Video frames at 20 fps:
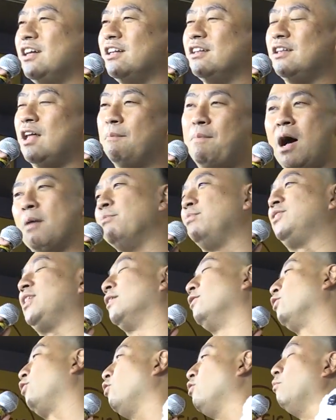ダパンプさ
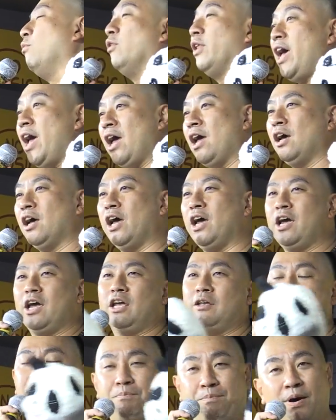んの曲もね、
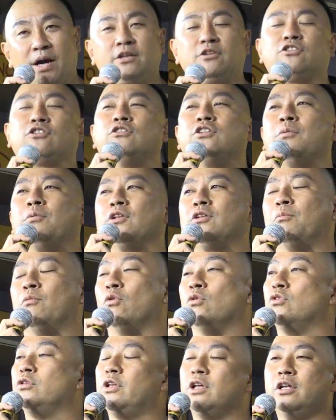えー、いっぱい作ってもらって
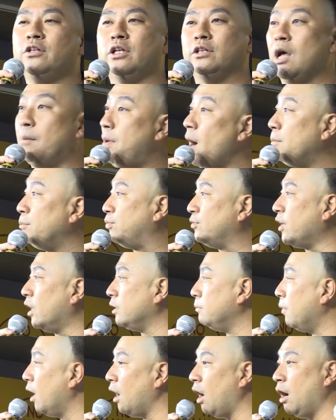もうで、ダパンプさん
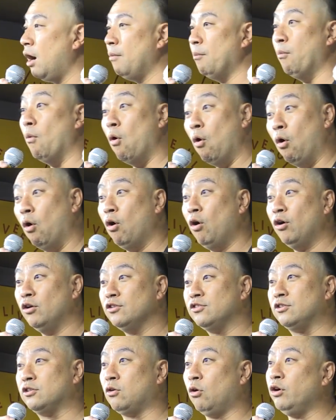今もう
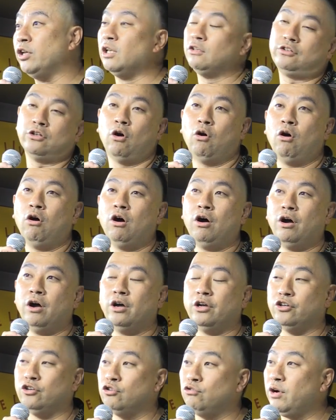すごいですよ。
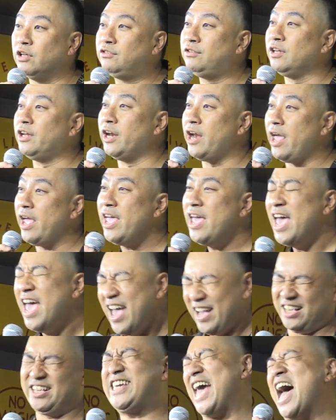ユーエスエー でね、我
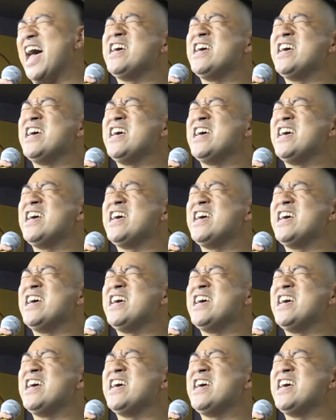慢